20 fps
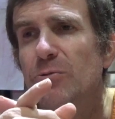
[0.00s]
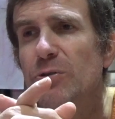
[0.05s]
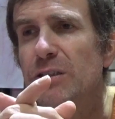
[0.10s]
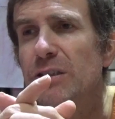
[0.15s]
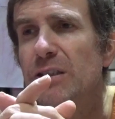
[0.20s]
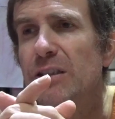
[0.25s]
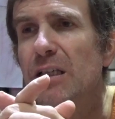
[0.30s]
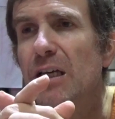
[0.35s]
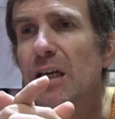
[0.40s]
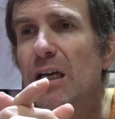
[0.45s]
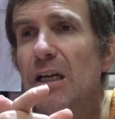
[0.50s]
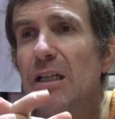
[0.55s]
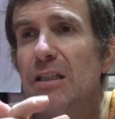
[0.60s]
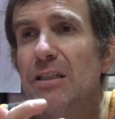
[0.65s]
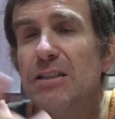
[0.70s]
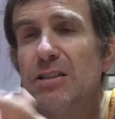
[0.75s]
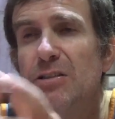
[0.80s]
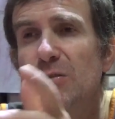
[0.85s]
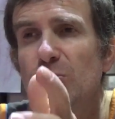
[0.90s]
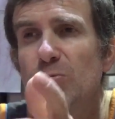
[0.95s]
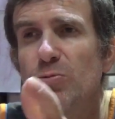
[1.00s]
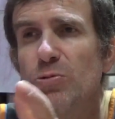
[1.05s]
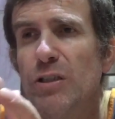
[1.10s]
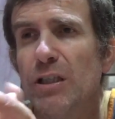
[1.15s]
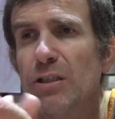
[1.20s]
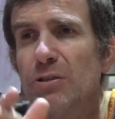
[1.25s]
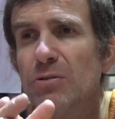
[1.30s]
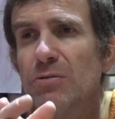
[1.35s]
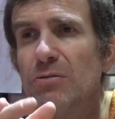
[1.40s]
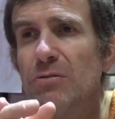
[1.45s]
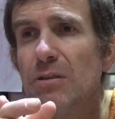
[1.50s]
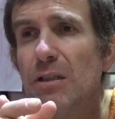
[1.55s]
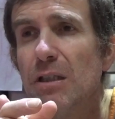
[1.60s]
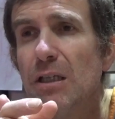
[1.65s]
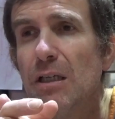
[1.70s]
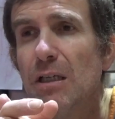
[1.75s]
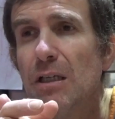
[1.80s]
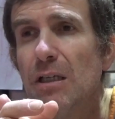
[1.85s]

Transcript: quindi li studiano,